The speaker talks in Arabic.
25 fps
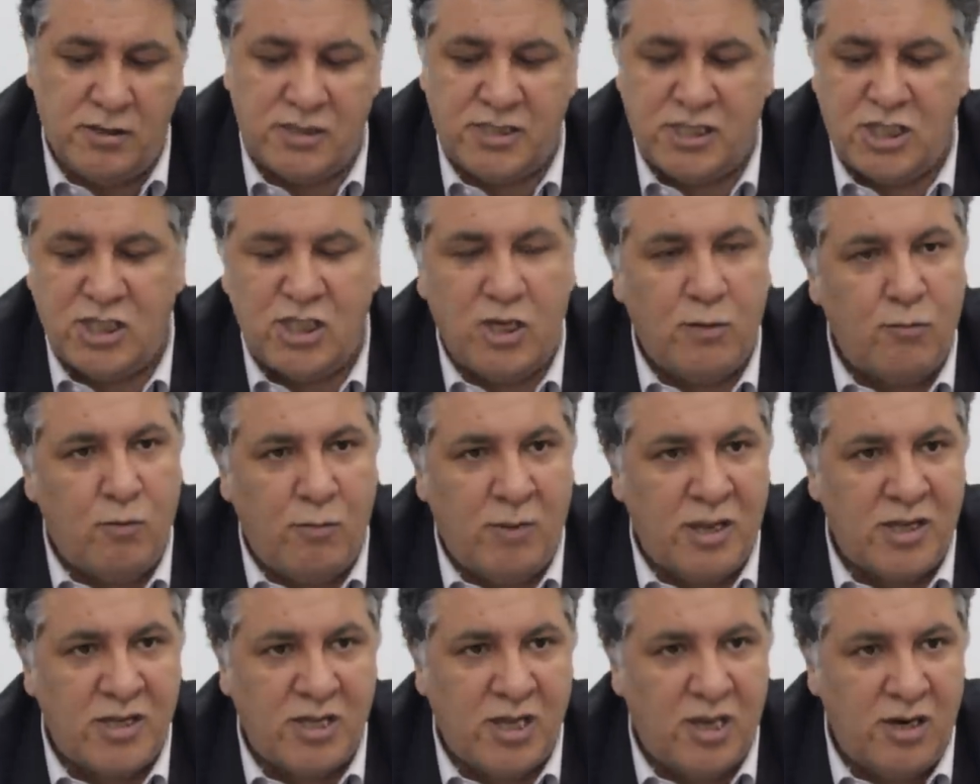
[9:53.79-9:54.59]
استجابوا
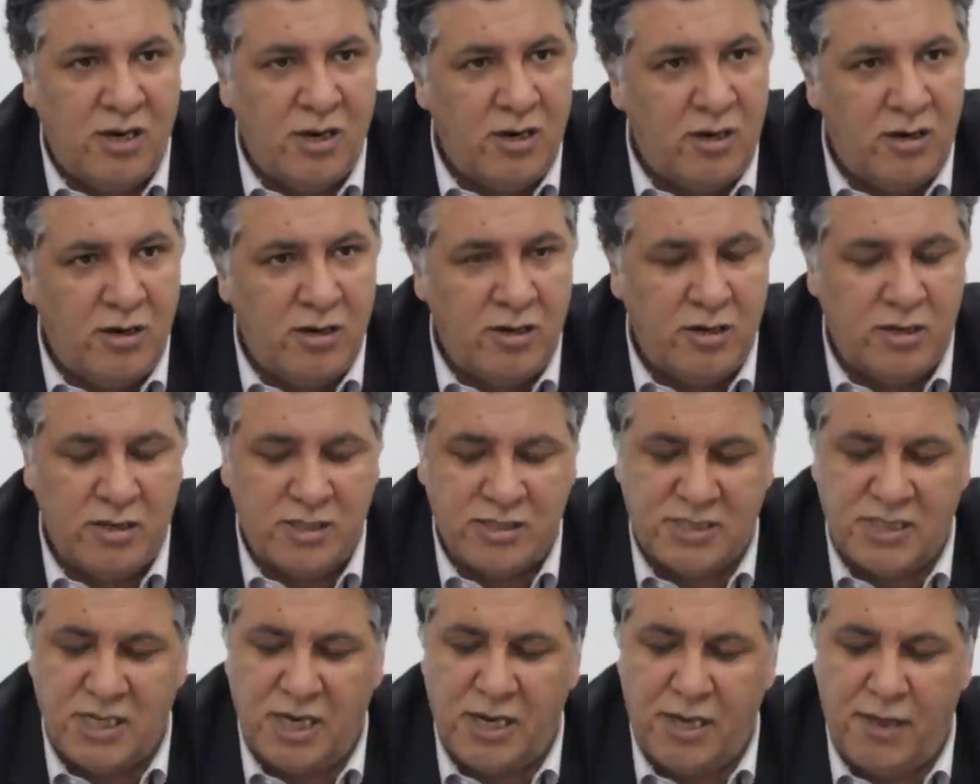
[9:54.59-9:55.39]
معناتها
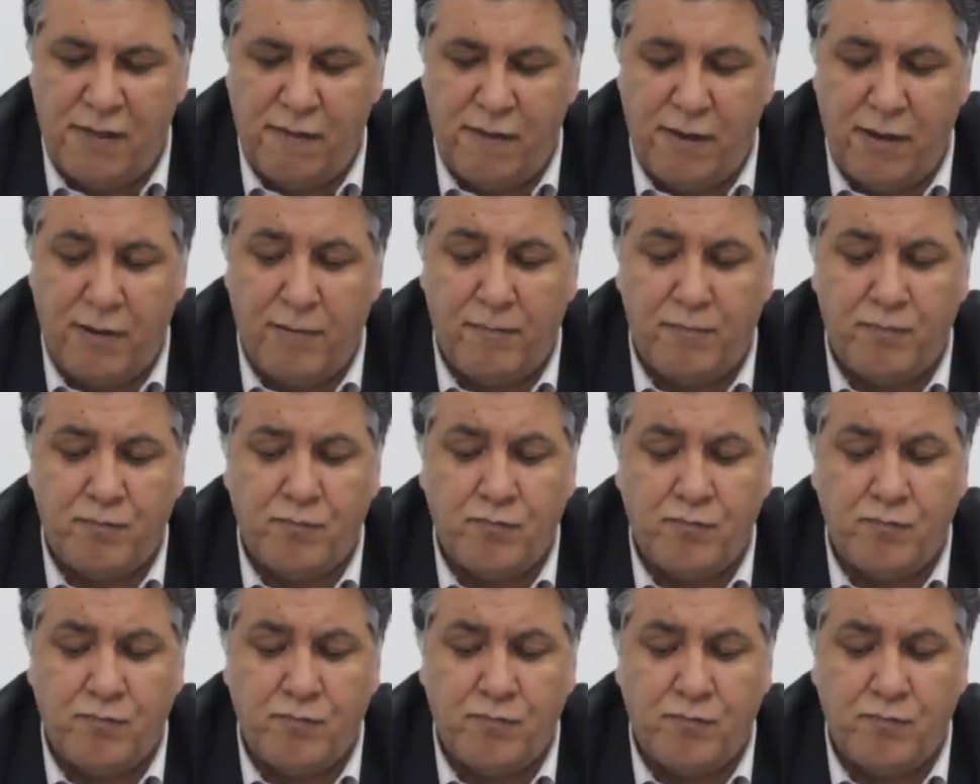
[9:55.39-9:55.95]
للسعر هذايا.